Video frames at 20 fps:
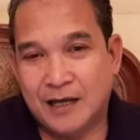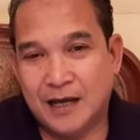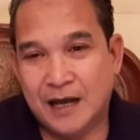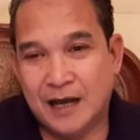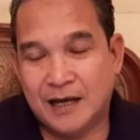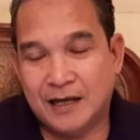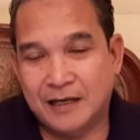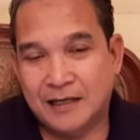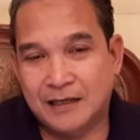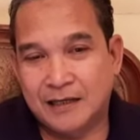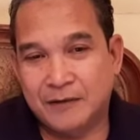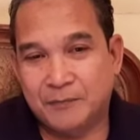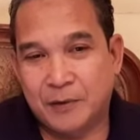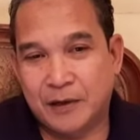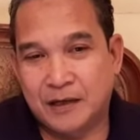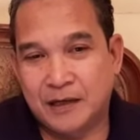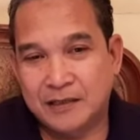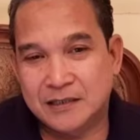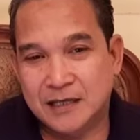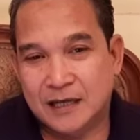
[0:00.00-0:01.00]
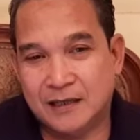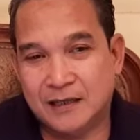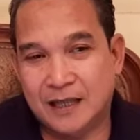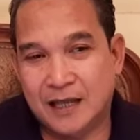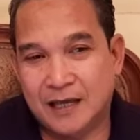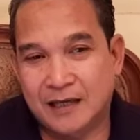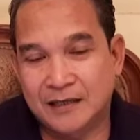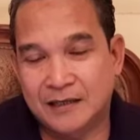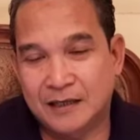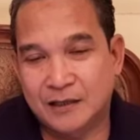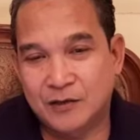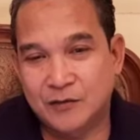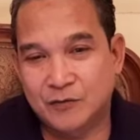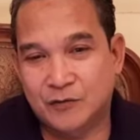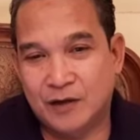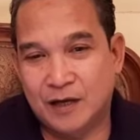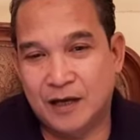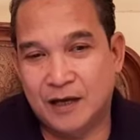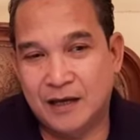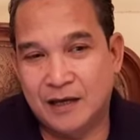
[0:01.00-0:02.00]
kaki pada saat tahiyat
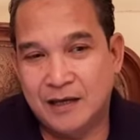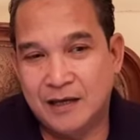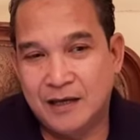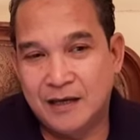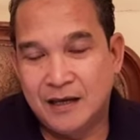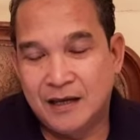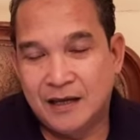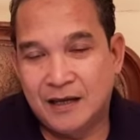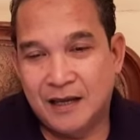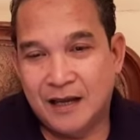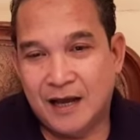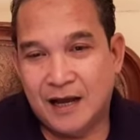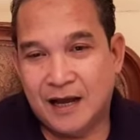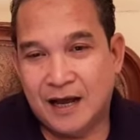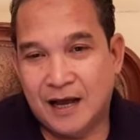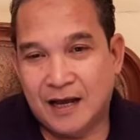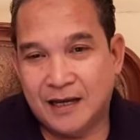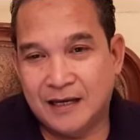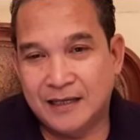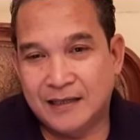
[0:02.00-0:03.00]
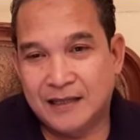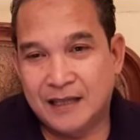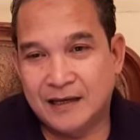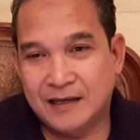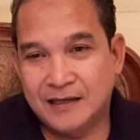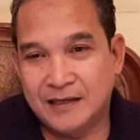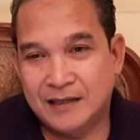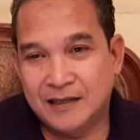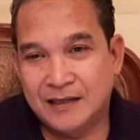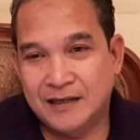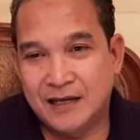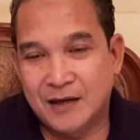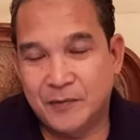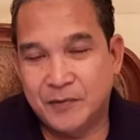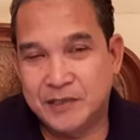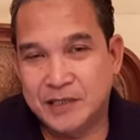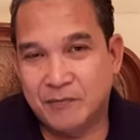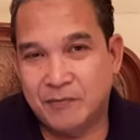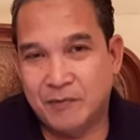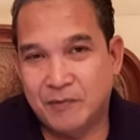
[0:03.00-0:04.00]
juga yang kaki tadinya tidak
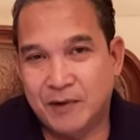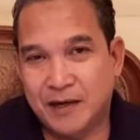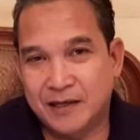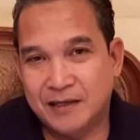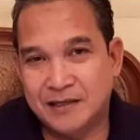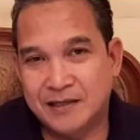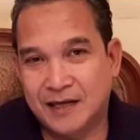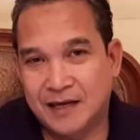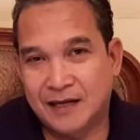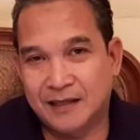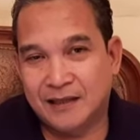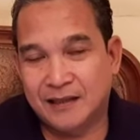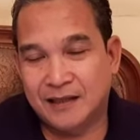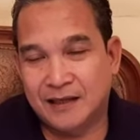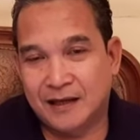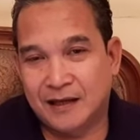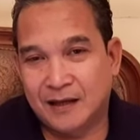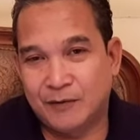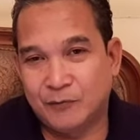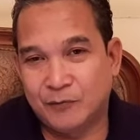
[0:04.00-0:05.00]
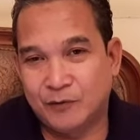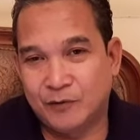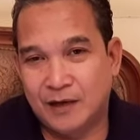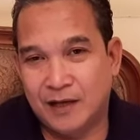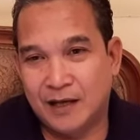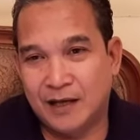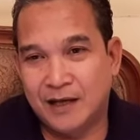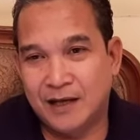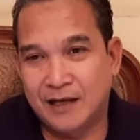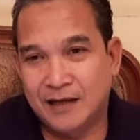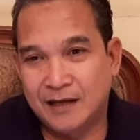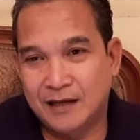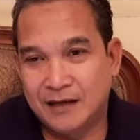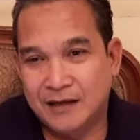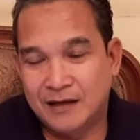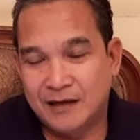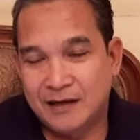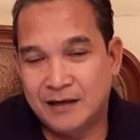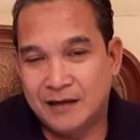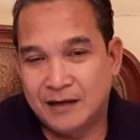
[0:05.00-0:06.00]
bisa memanjat alhamdulillah
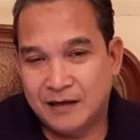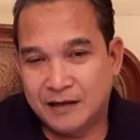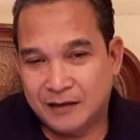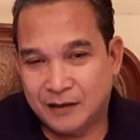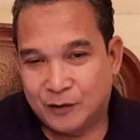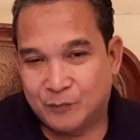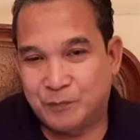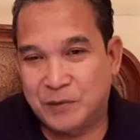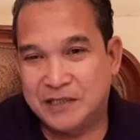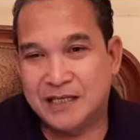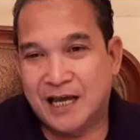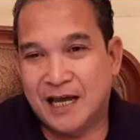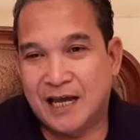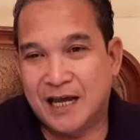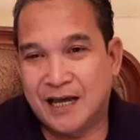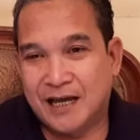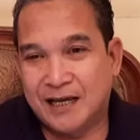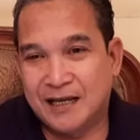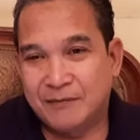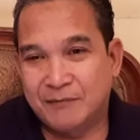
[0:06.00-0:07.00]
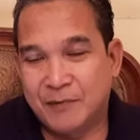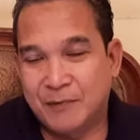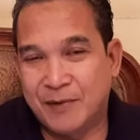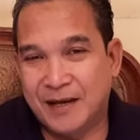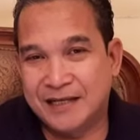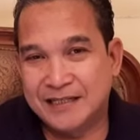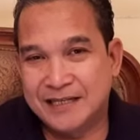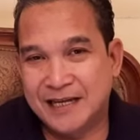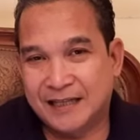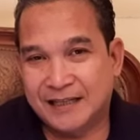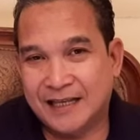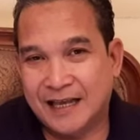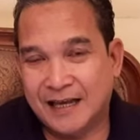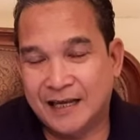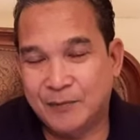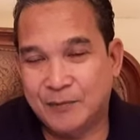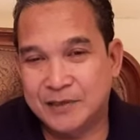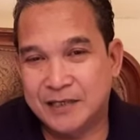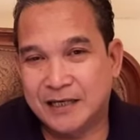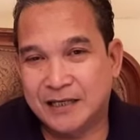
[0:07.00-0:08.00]
bisa memanjat kaki
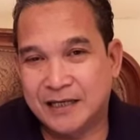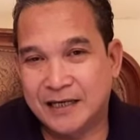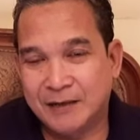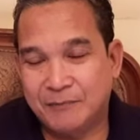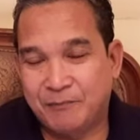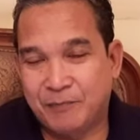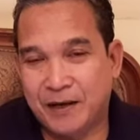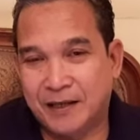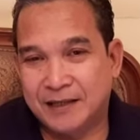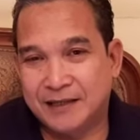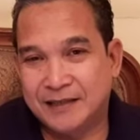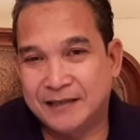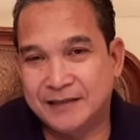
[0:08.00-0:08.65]
bisa dilipat.